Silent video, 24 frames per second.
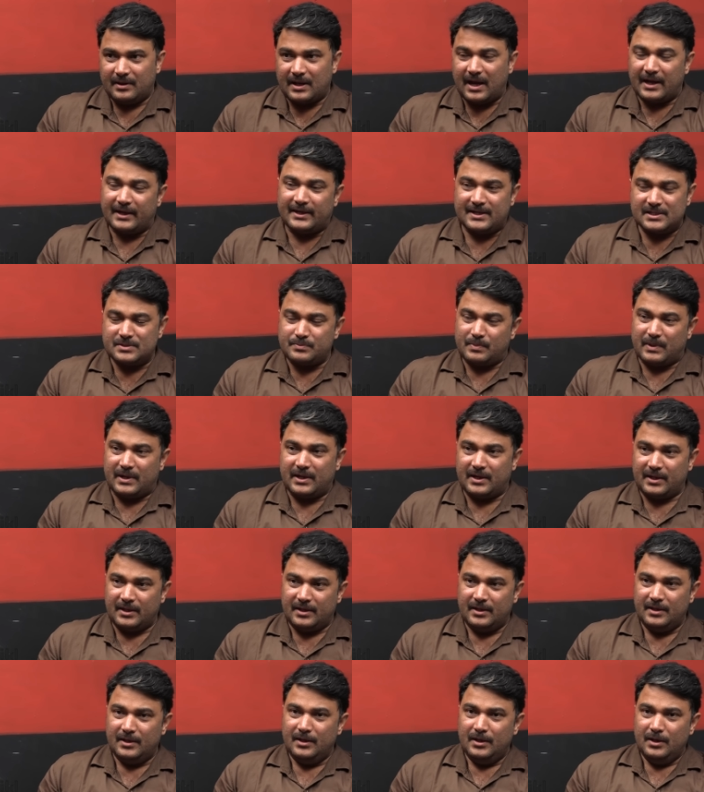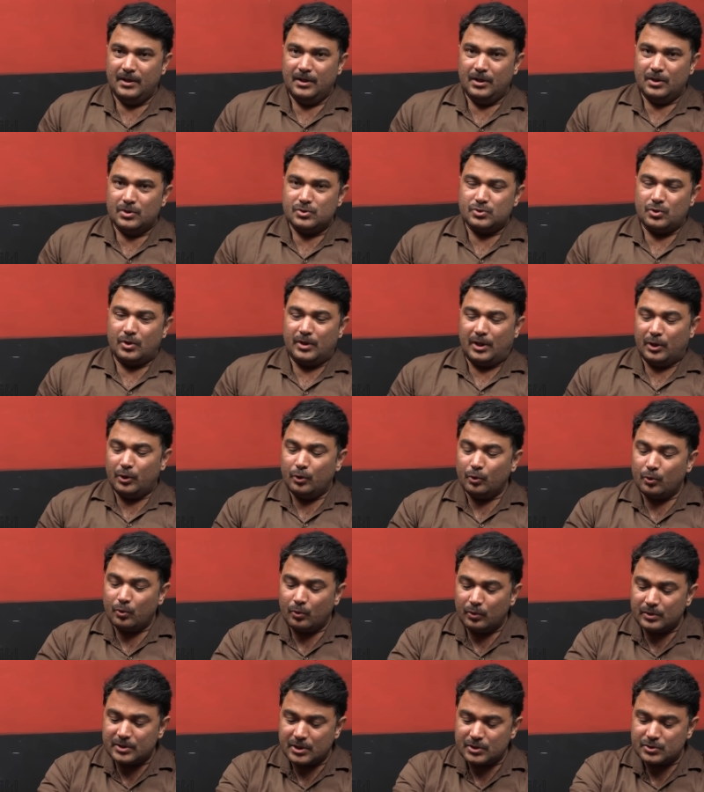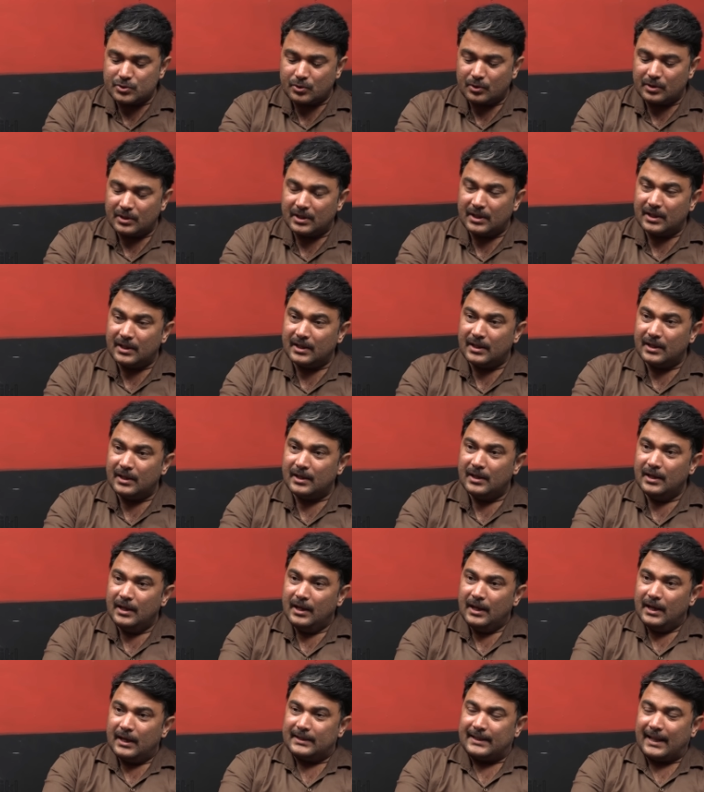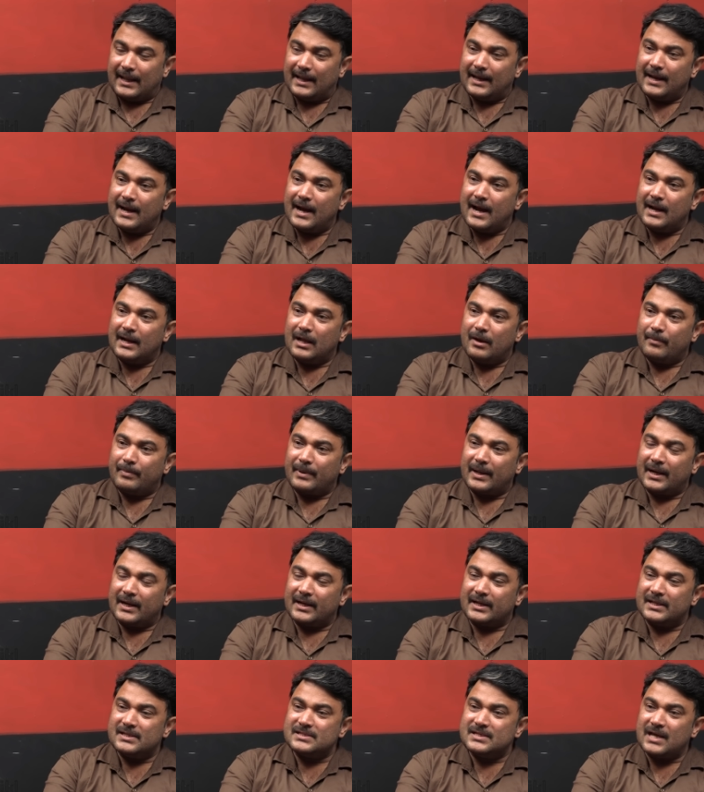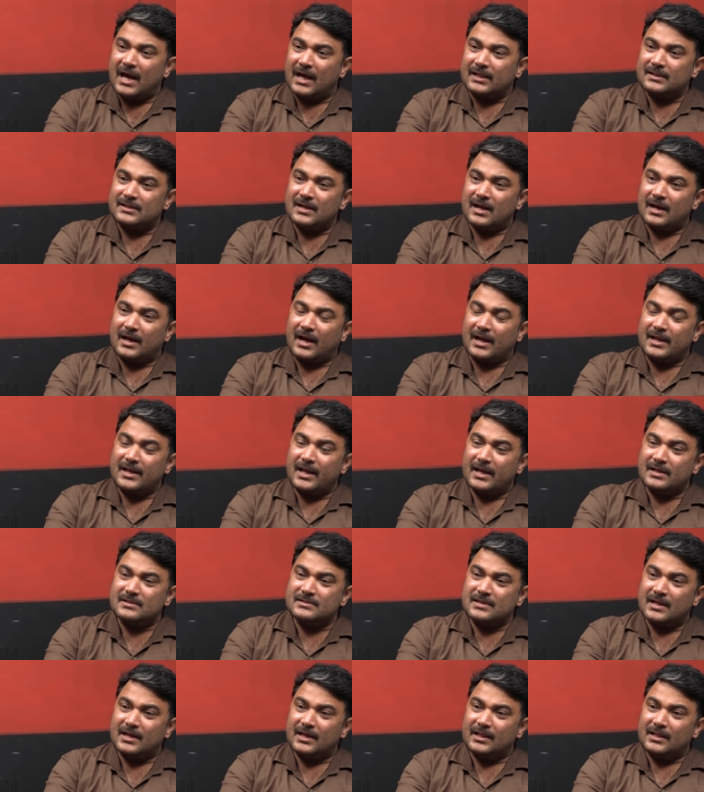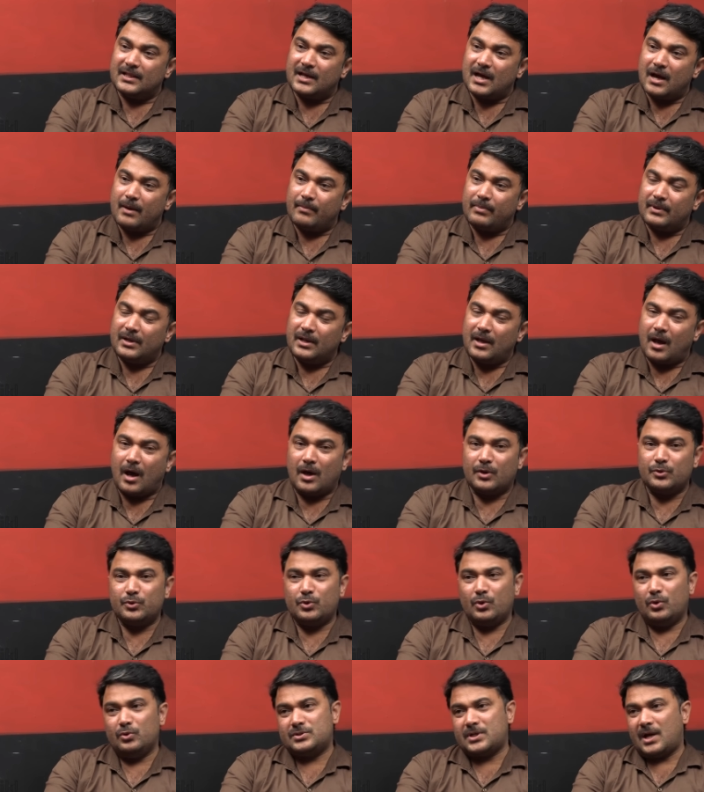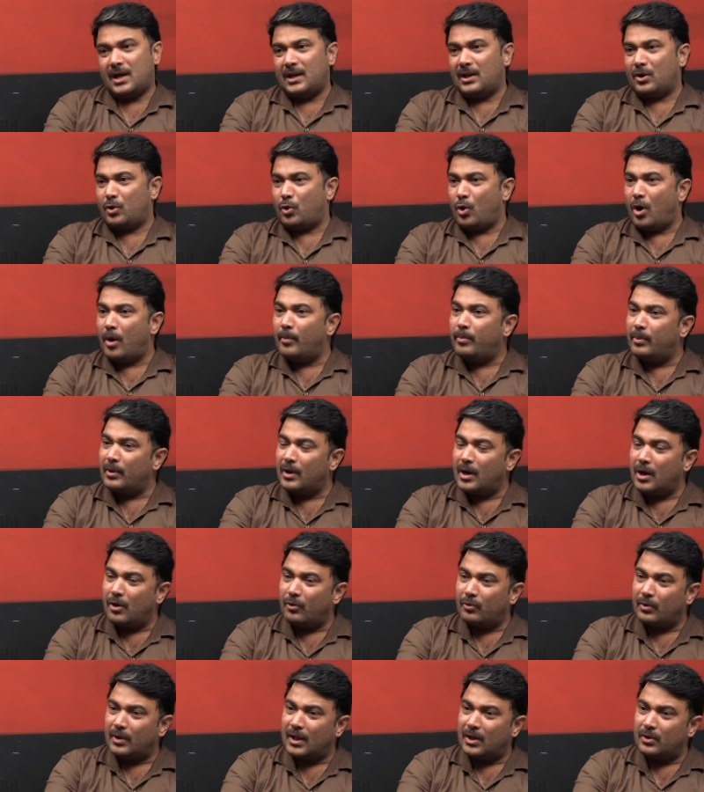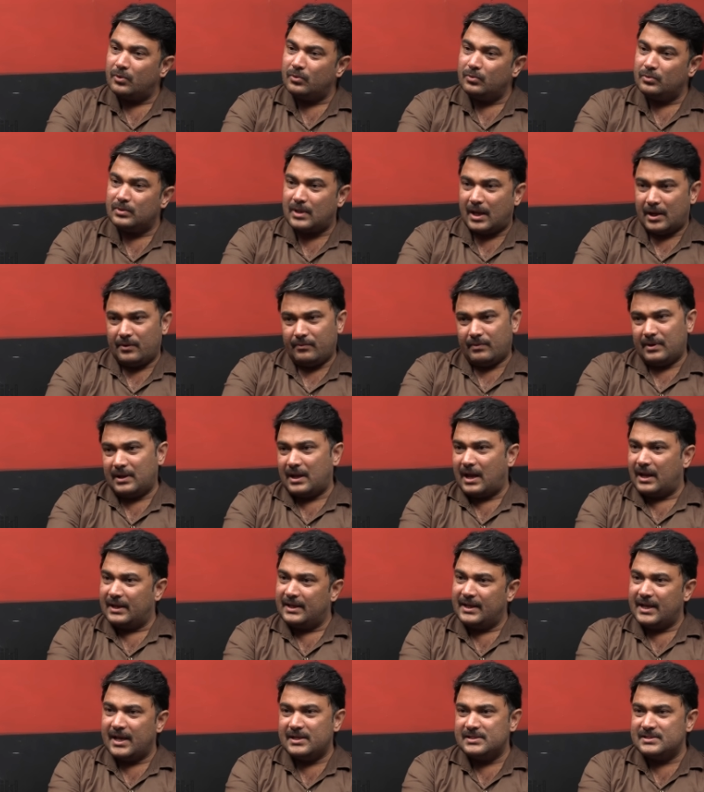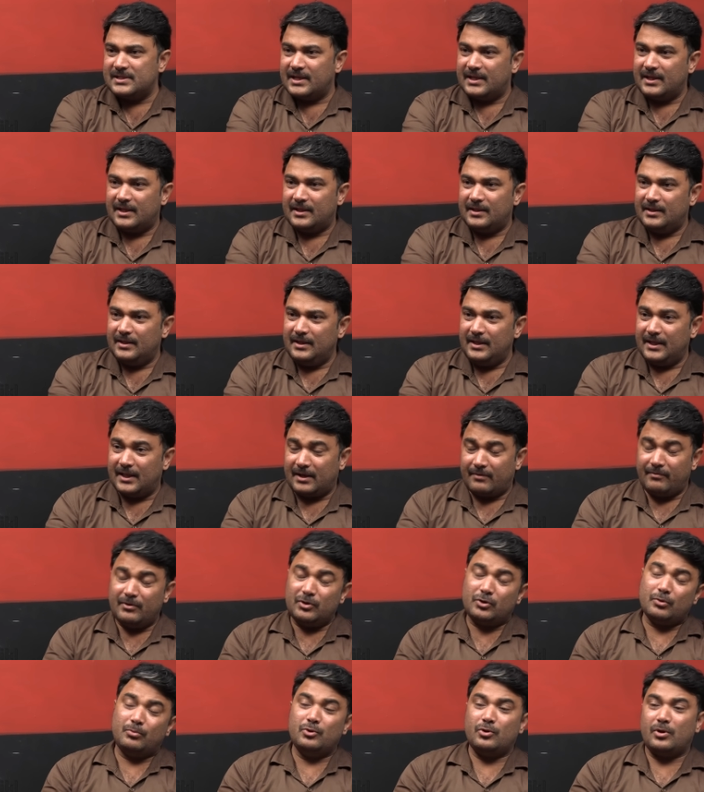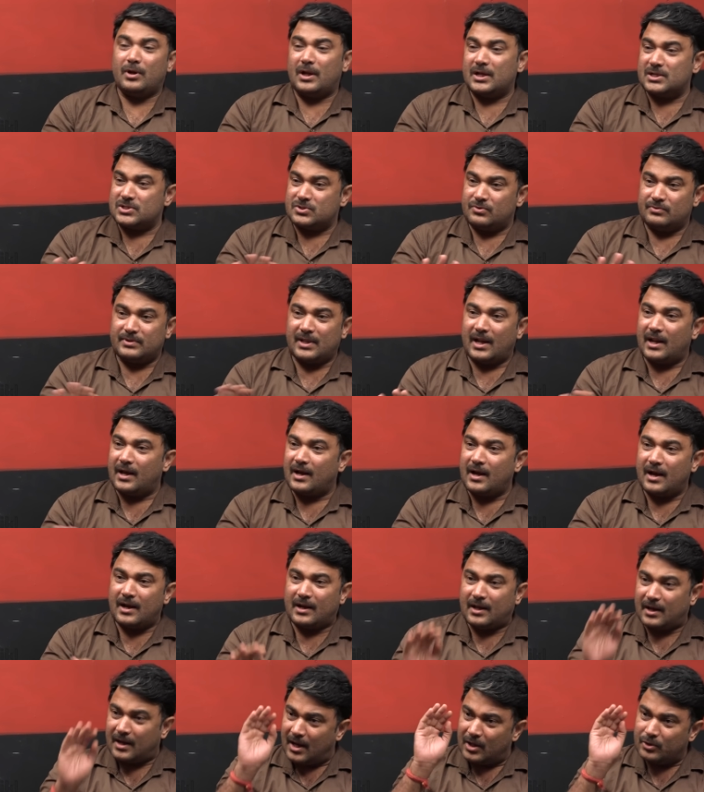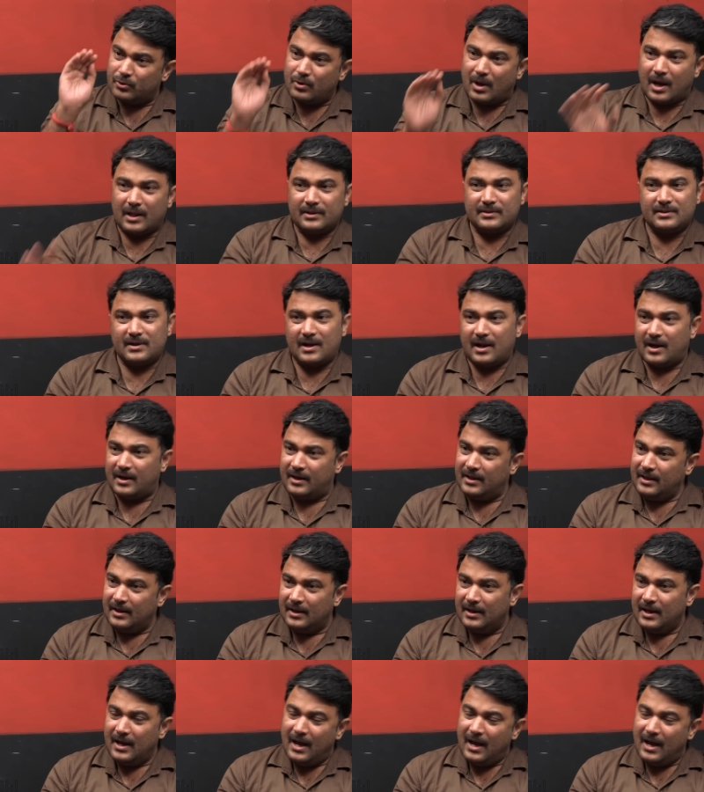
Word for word: కాంగ్రెస్ పార్టీ సో ఎందుకు చేస్తుంది తెలంగాణ ప్రకటించి ఆంధ్రాకి అన్యాయం జరిగింది కాబట్టి ఆంధ్రులు చాలా కోపంగా ఉన్నారు దానివల్ల అన్యాయం జరిగింది ఇరవై తొమ్మిదో రాష్ట్రం తెలంగాణ కాదు ఆంధ్ర అని